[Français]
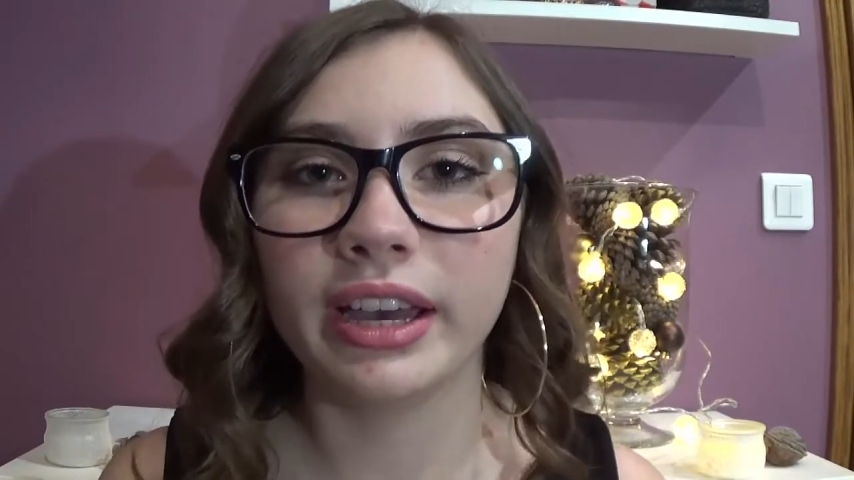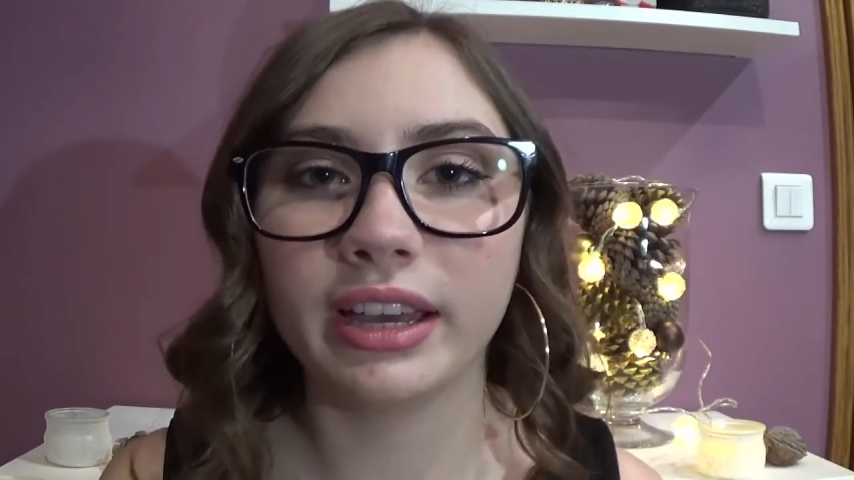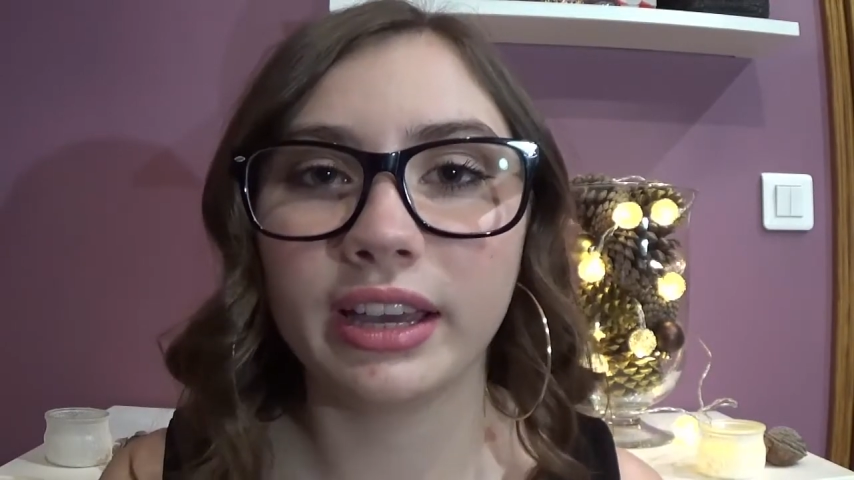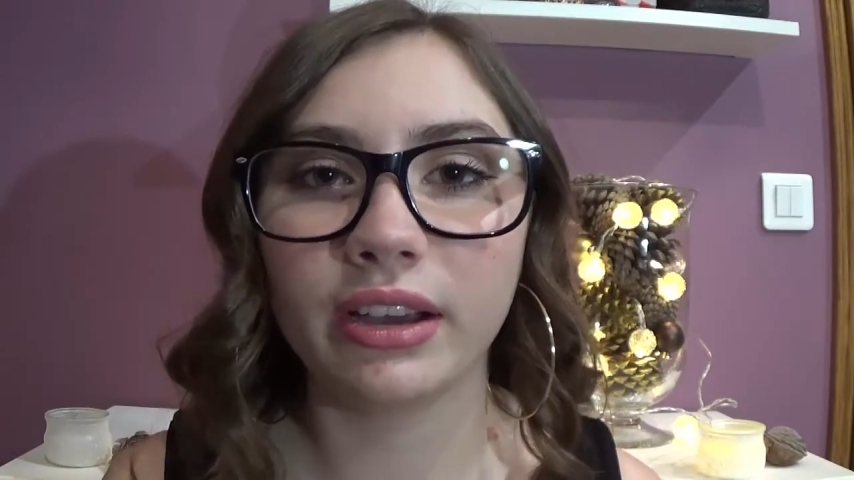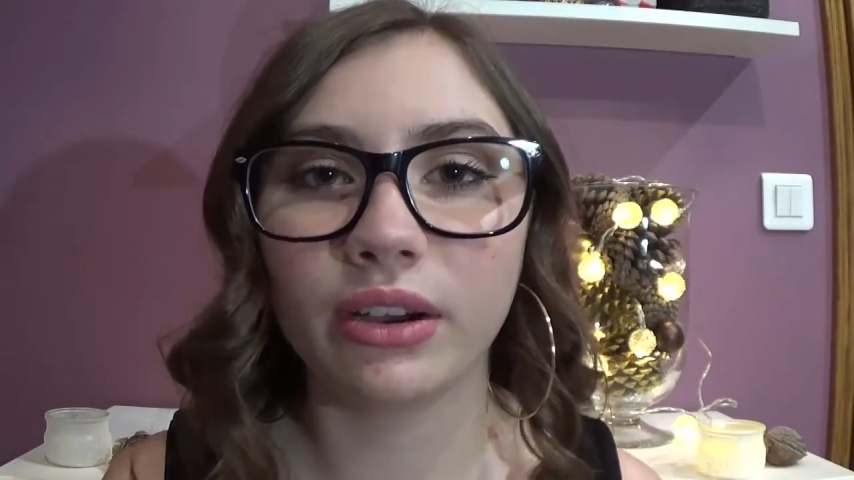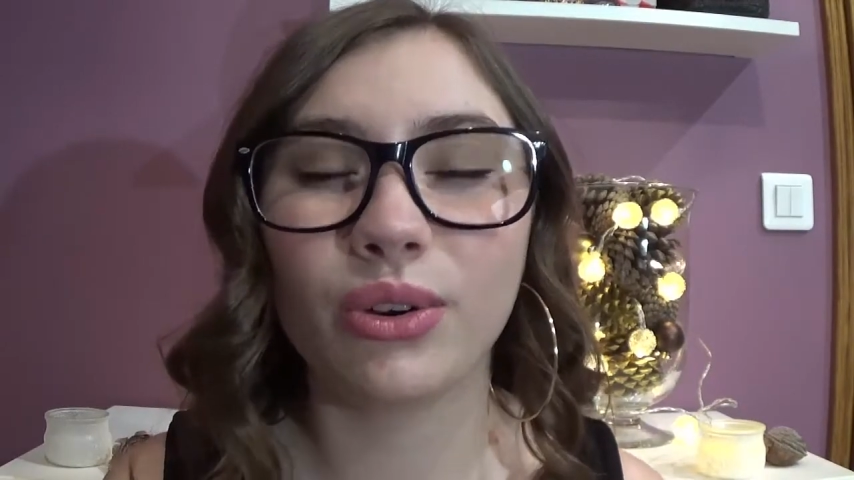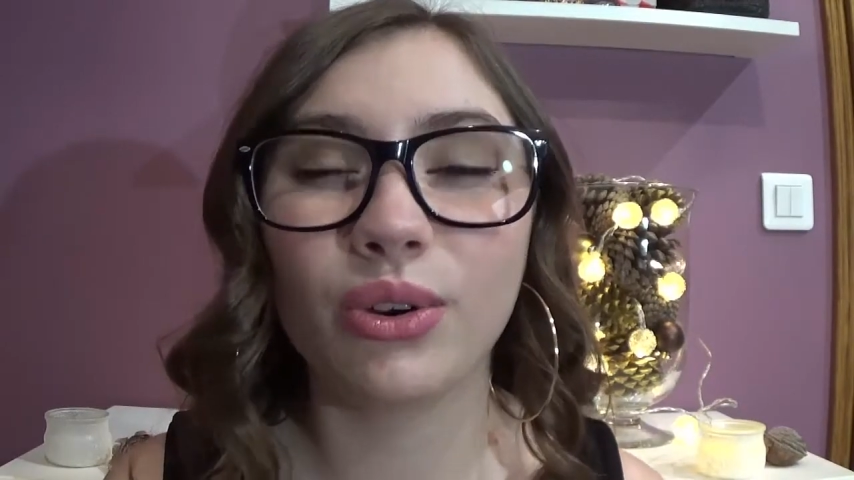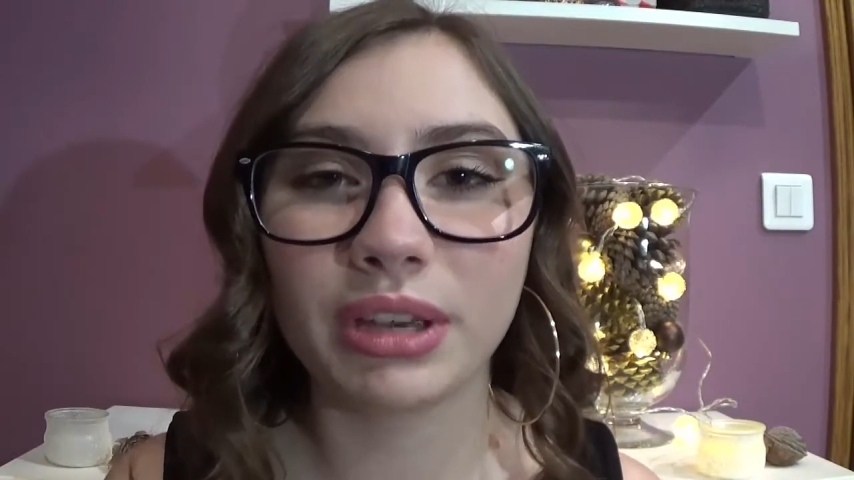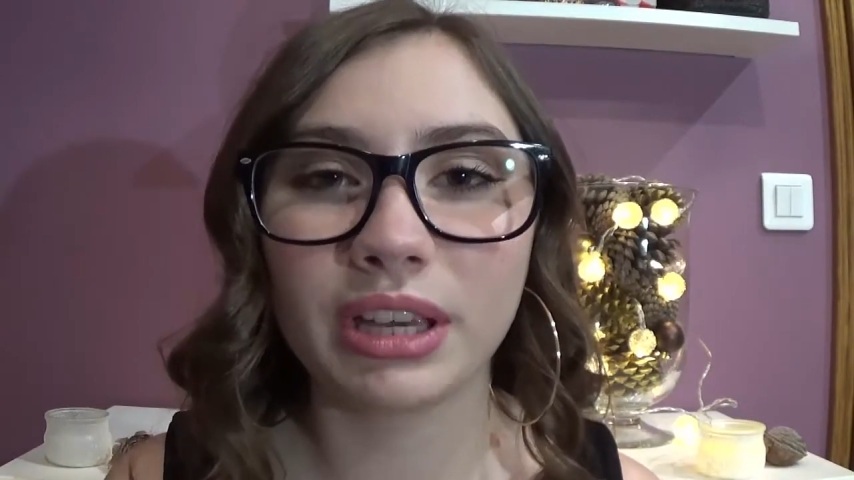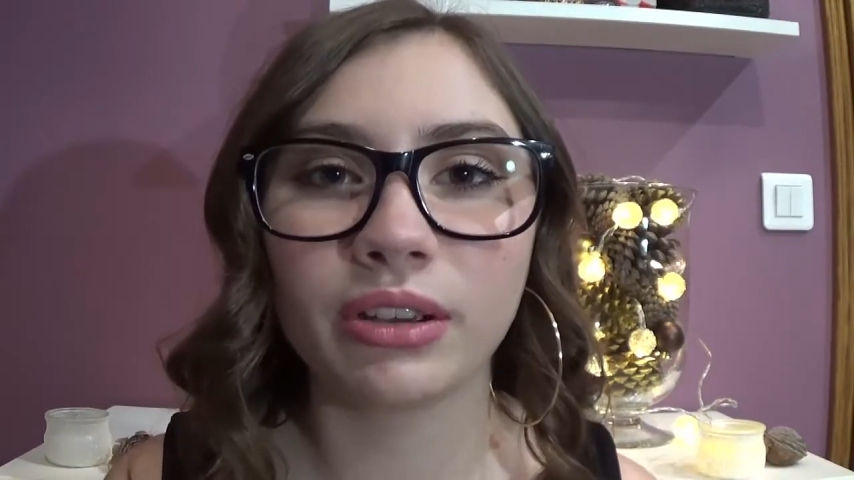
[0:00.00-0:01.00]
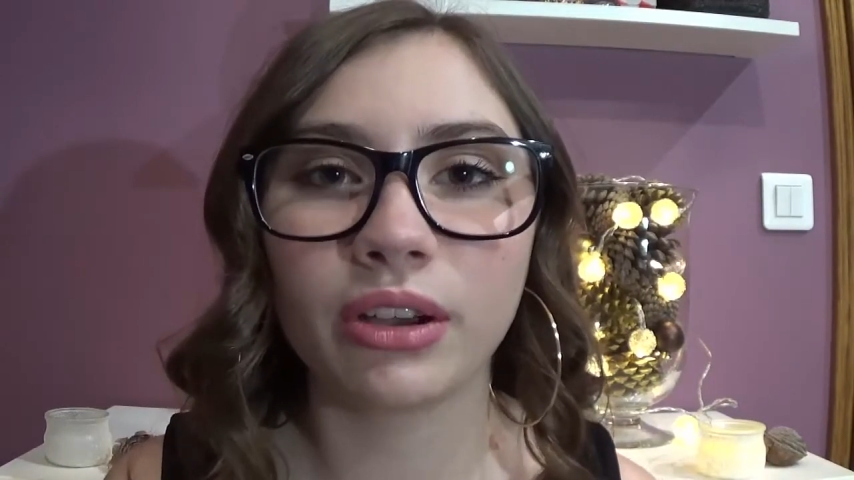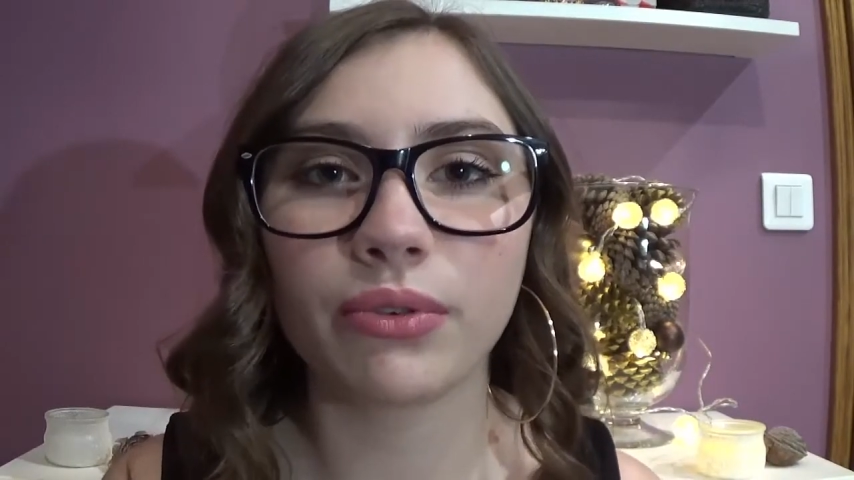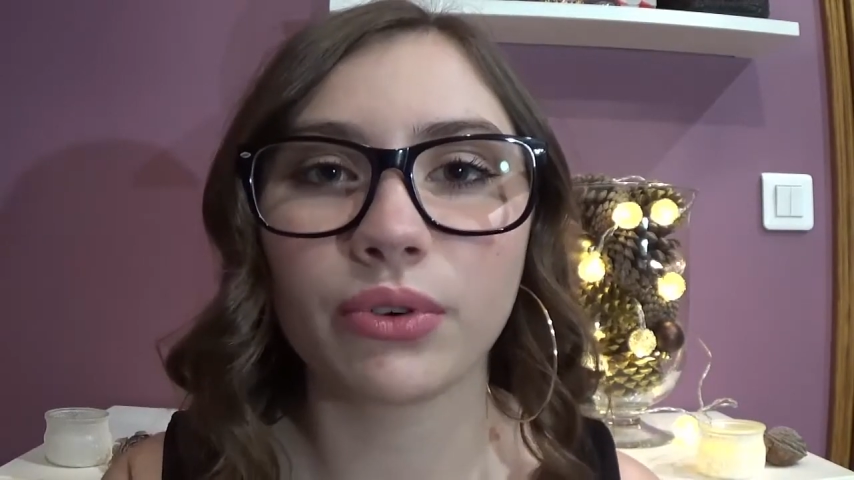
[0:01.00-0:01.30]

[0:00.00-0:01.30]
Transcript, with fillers: et le making-of